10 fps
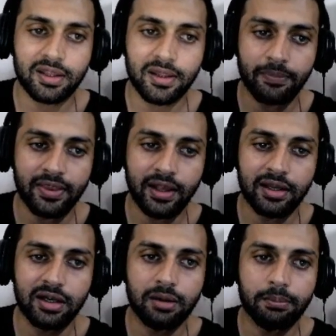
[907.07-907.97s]
हैं
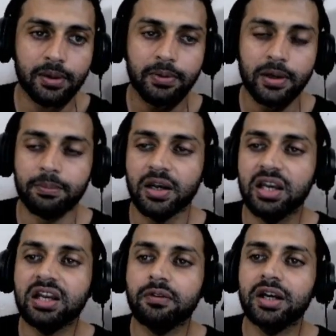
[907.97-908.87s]
सेकंड नंबर पे आपने
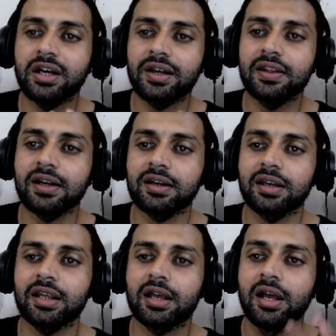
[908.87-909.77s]
लिक्विडिटी
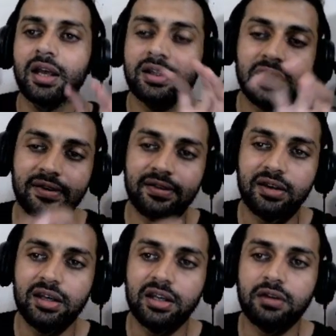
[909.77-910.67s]
देखनी है कि
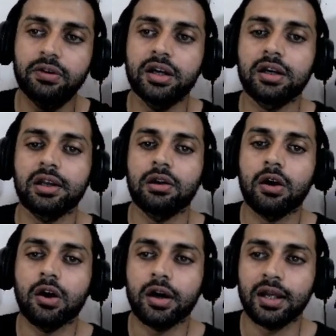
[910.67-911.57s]
कितनी लिक्विडिटी
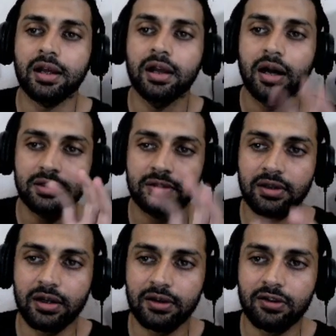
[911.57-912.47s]
लॉक है अच्छी
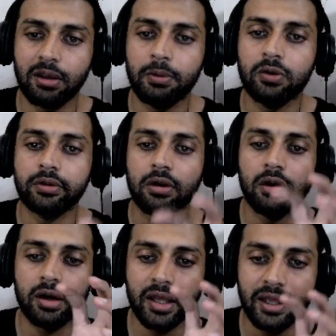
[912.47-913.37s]
खासी अमाउंट
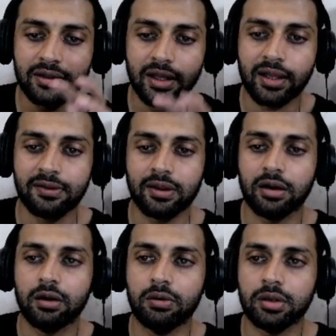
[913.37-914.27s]
लॉक है या ऐसा
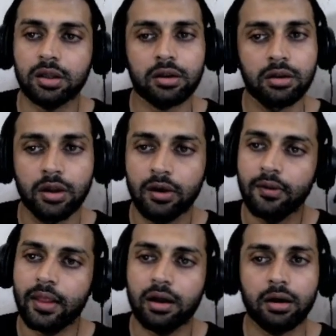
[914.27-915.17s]
ना हो कि
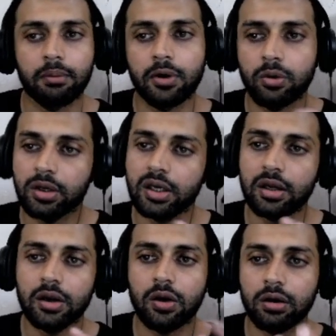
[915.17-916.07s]
अमाउंट ही ना
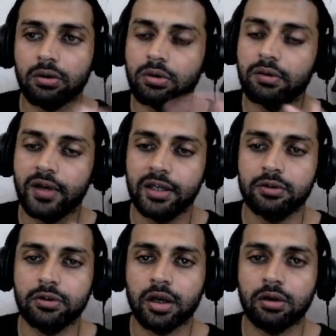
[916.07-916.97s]
लॉक हो कोई वैल्यू
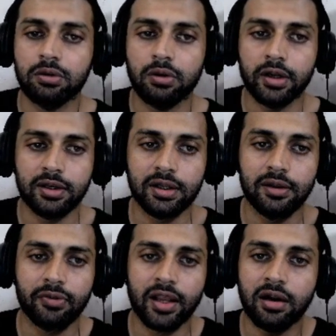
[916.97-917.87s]
ही ना हो कॉइन की
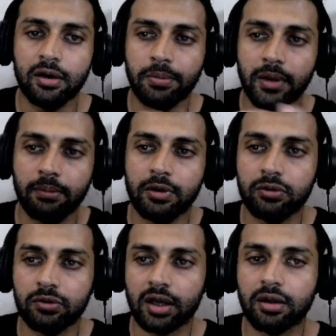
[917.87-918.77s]
थर्ड पे आपने उसका